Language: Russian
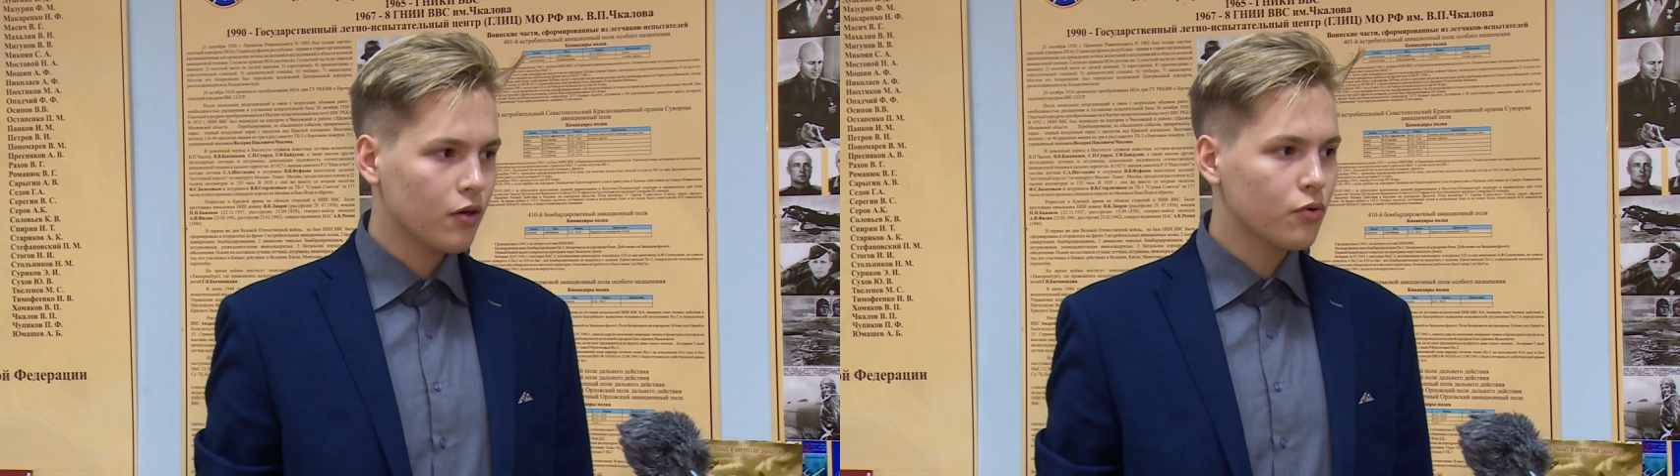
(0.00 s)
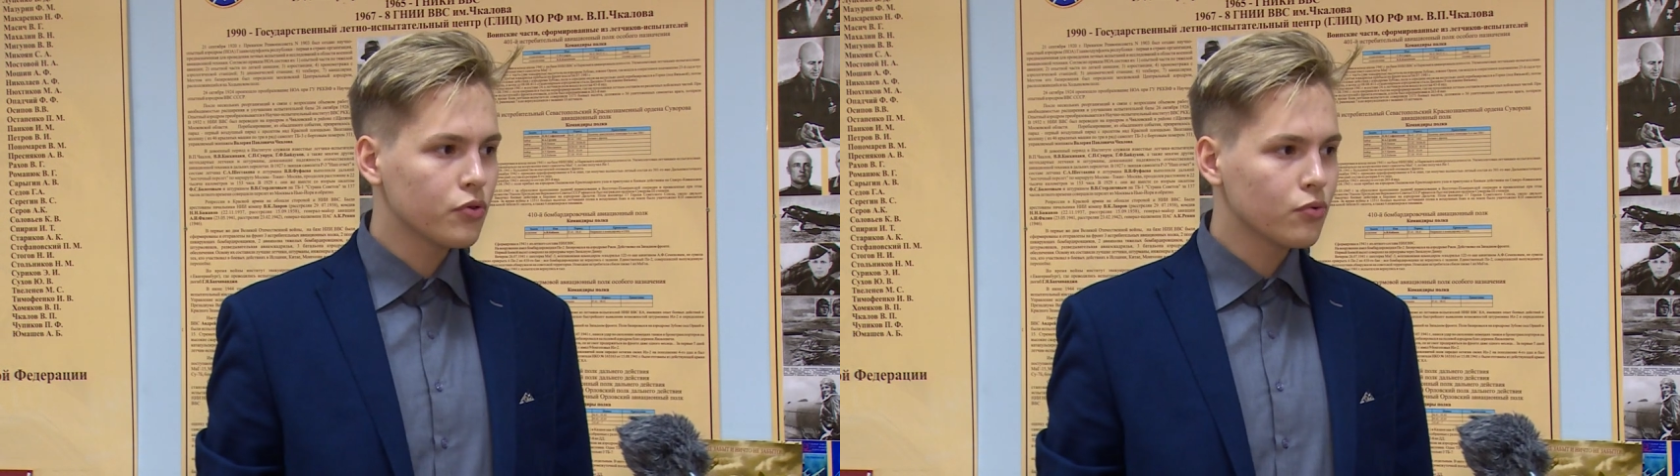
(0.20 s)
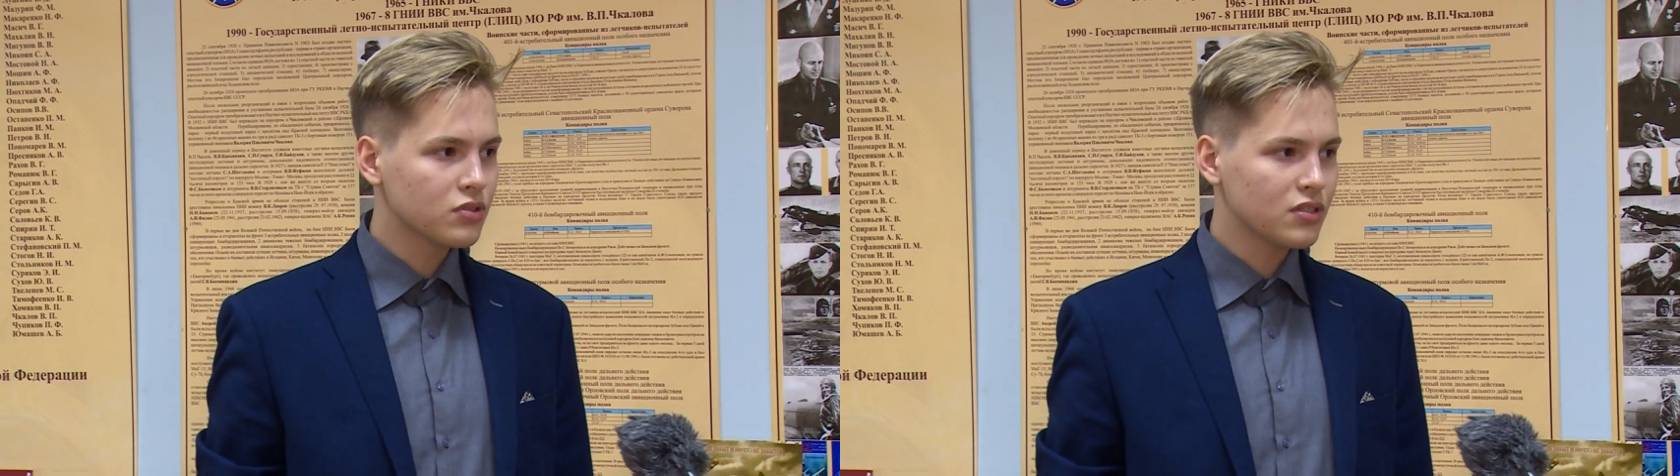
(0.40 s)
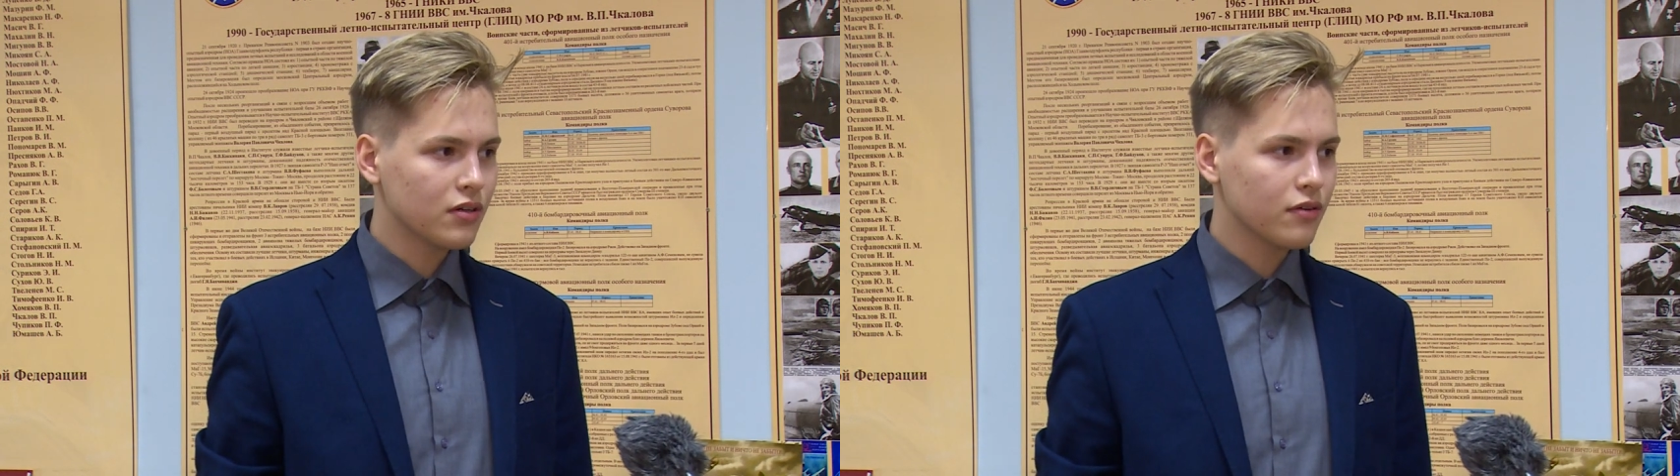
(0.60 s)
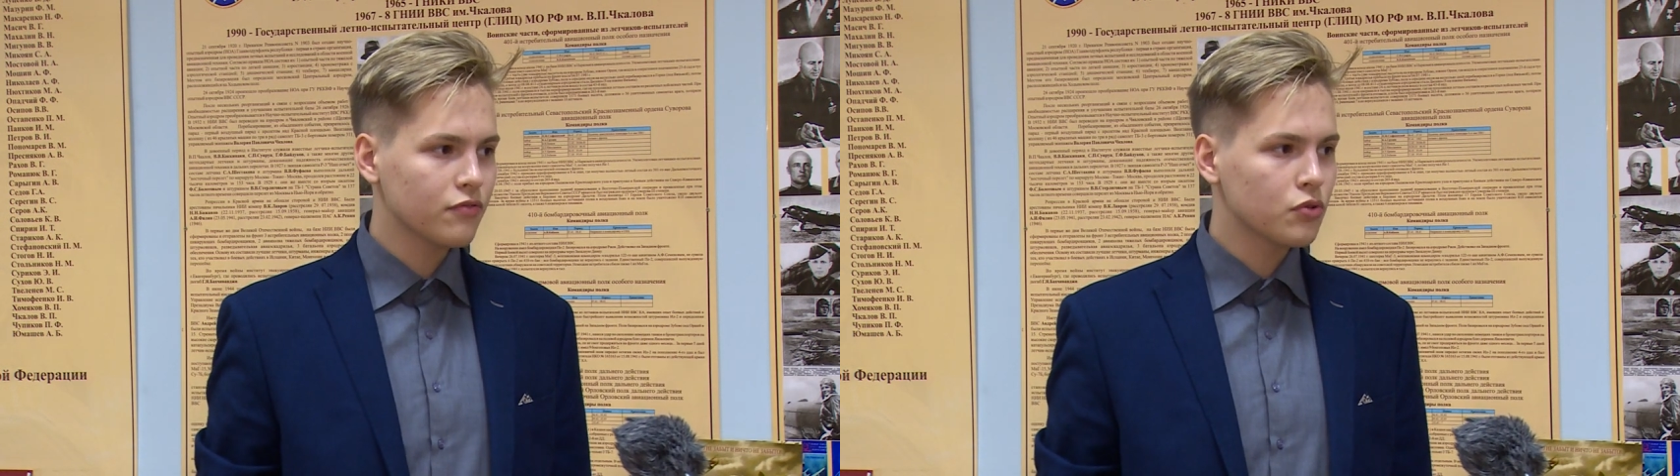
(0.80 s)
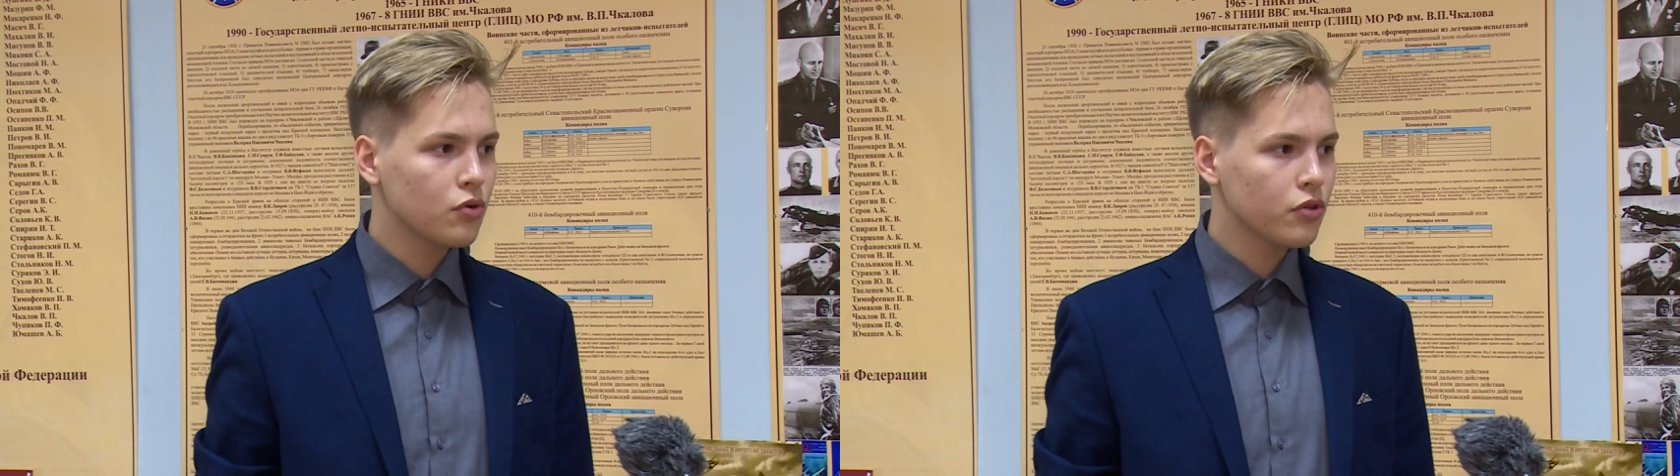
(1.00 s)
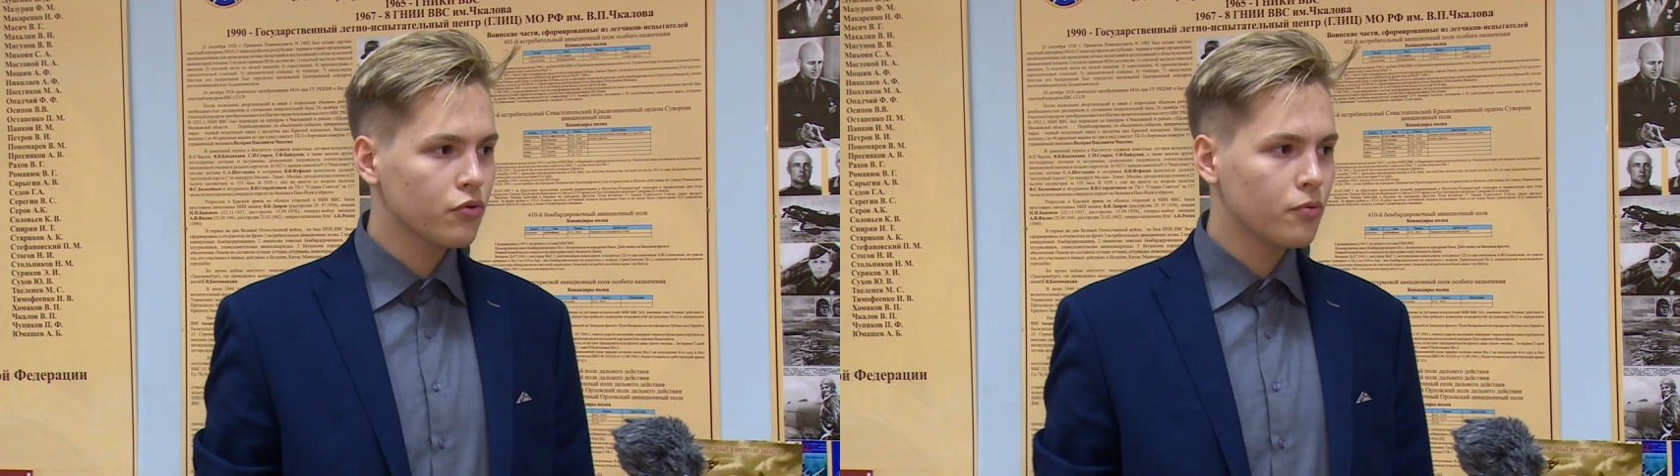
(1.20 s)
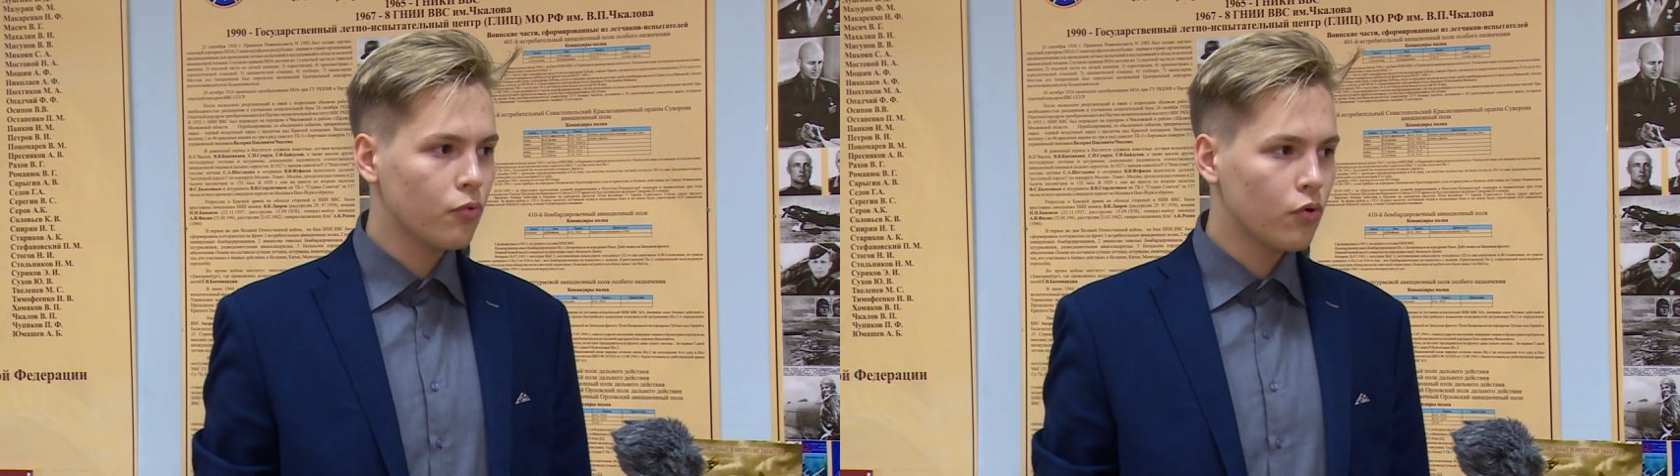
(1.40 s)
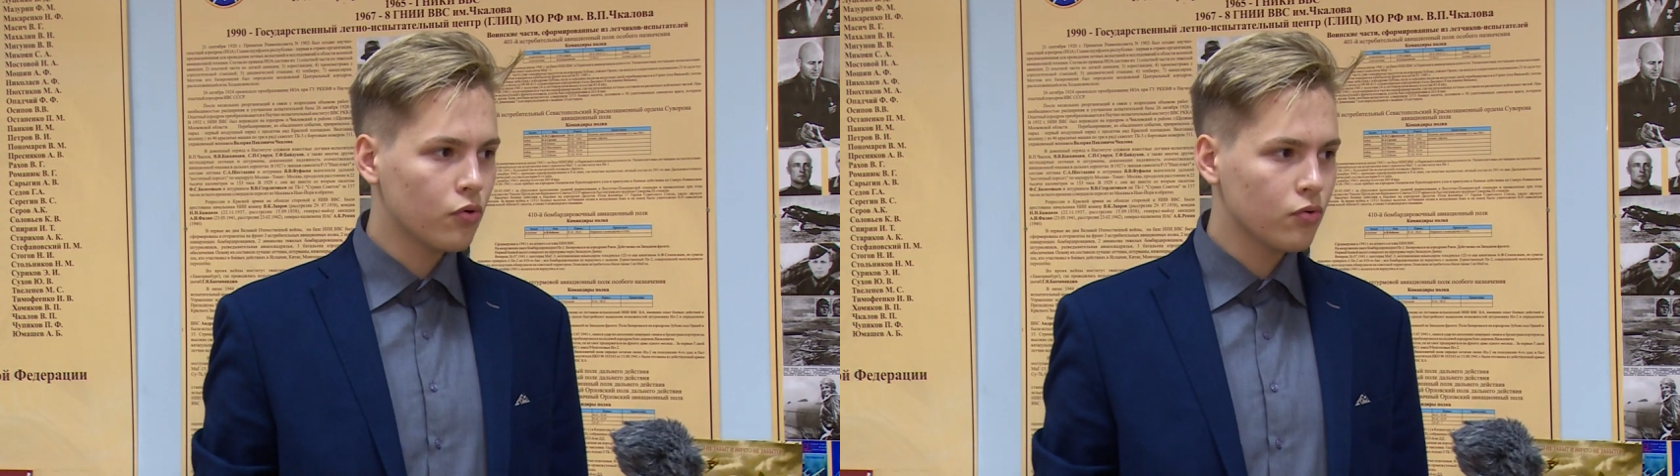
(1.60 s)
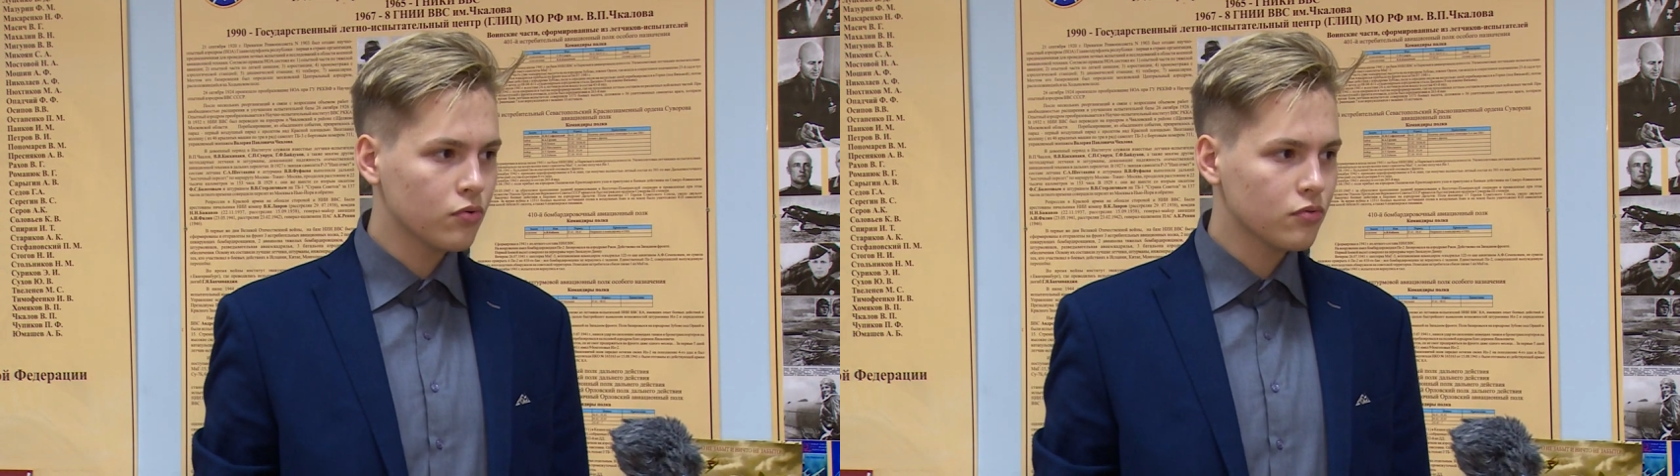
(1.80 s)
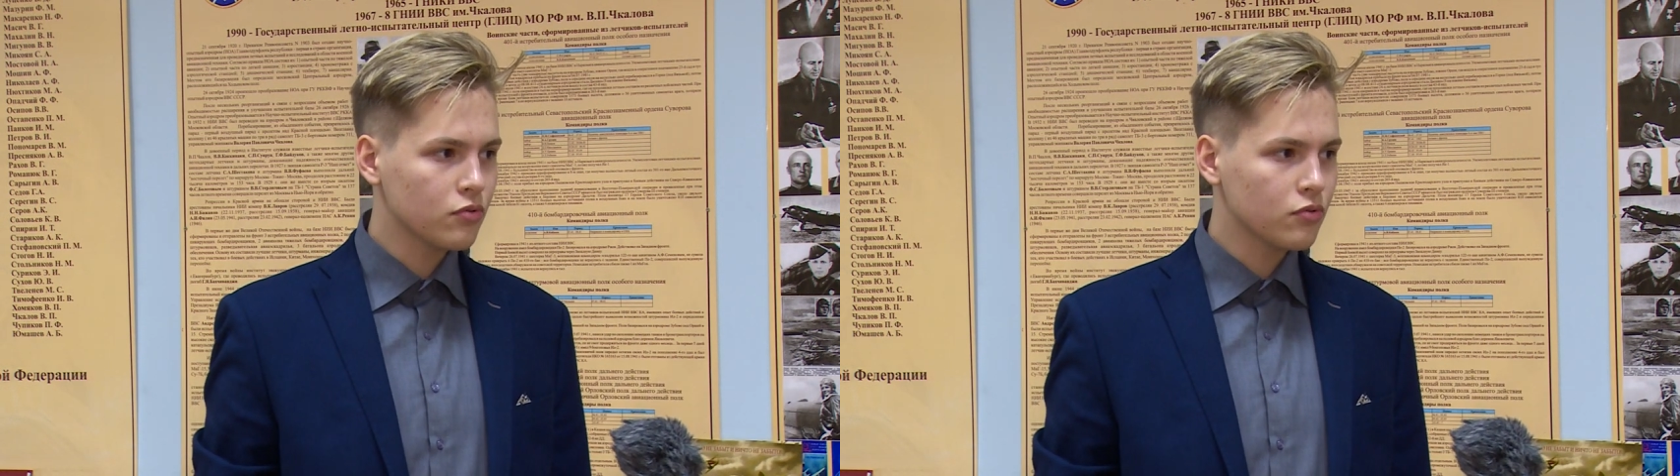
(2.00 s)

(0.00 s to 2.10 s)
окунуться в ту или иную эпоху,